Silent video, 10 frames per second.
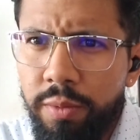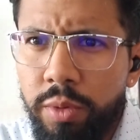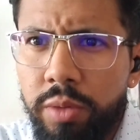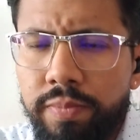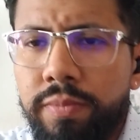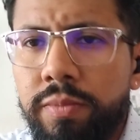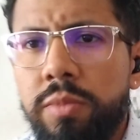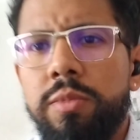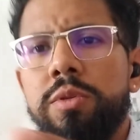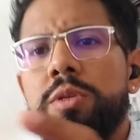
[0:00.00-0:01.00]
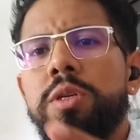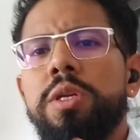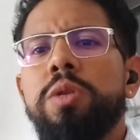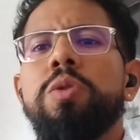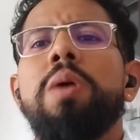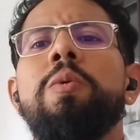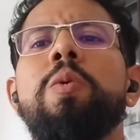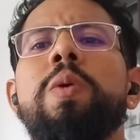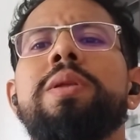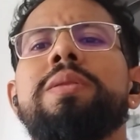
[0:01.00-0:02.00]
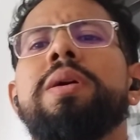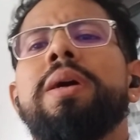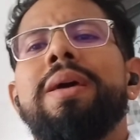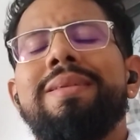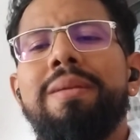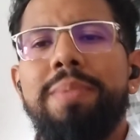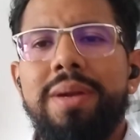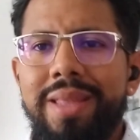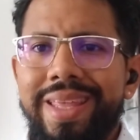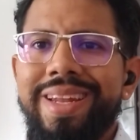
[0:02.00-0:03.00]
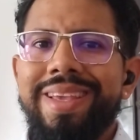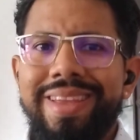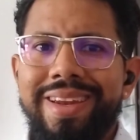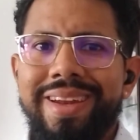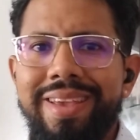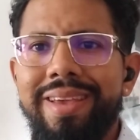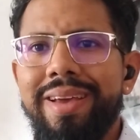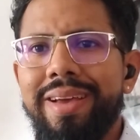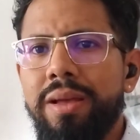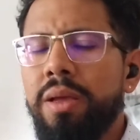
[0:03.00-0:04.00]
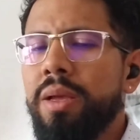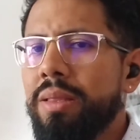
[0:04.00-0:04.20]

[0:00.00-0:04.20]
Bueno, si nos damos cuenta, esta parte de la ingeniería,